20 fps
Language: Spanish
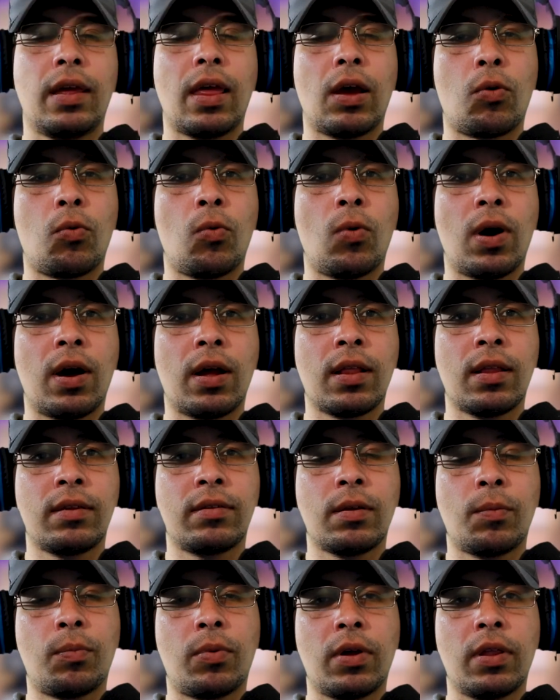en la cual
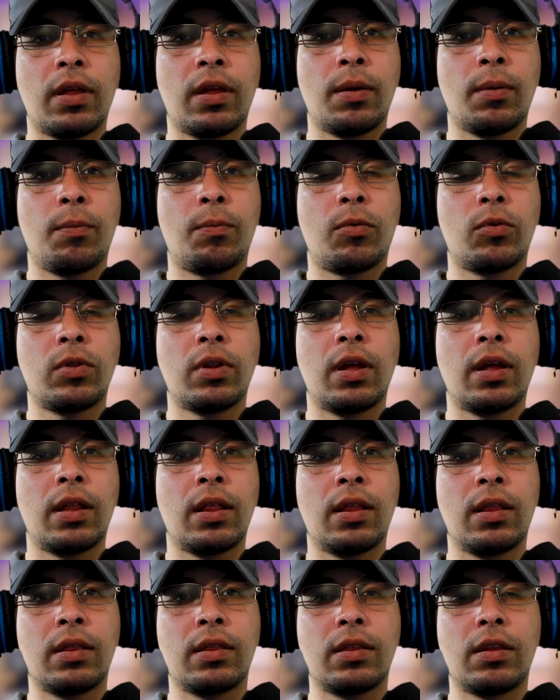se puede
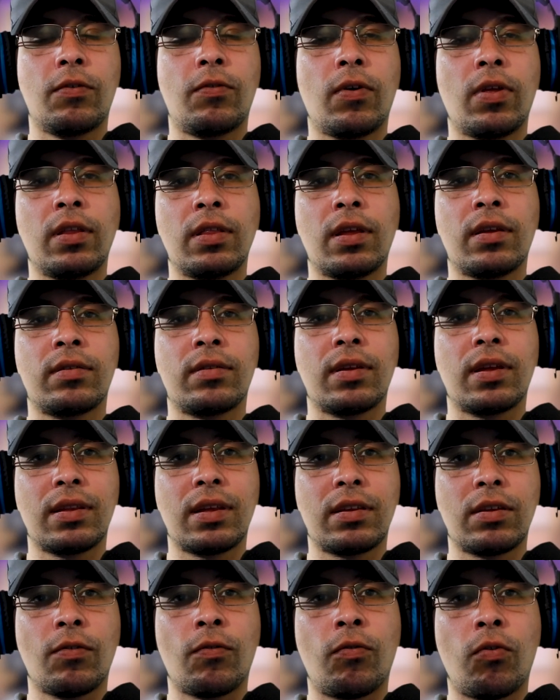poner diferentes
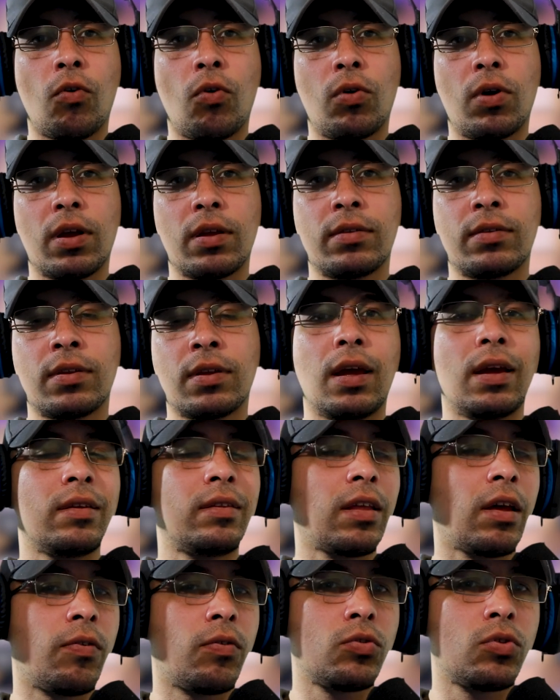desenfoques.
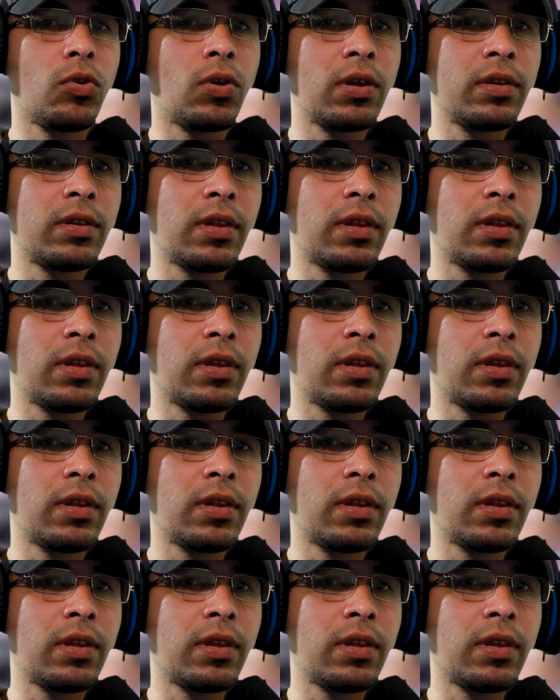Esta función